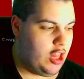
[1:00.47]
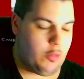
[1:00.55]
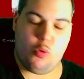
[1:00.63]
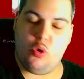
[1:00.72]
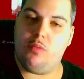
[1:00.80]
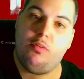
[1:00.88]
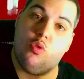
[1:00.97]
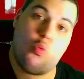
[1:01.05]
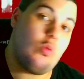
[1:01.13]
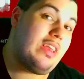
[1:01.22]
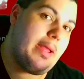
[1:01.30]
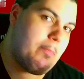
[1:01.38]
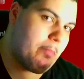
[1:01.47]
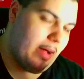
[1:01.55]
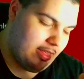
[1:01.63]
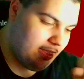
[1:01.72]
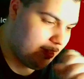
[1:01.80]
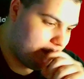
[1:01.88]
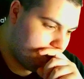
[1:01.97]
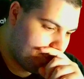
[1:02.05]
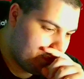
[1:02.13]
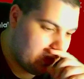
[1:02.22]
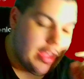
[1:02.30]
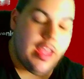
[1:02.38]
disponibili sul Game Pass.
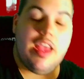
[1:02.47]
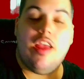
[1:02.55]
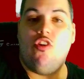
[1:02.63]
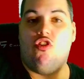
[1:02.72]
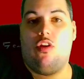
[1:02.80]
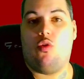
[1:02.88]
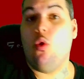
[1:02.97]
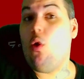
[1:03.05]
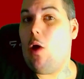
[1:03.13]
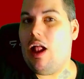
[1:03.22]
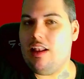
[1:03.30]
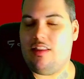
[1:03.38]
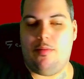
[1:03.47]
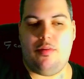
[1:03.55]
Ce ne sono altri,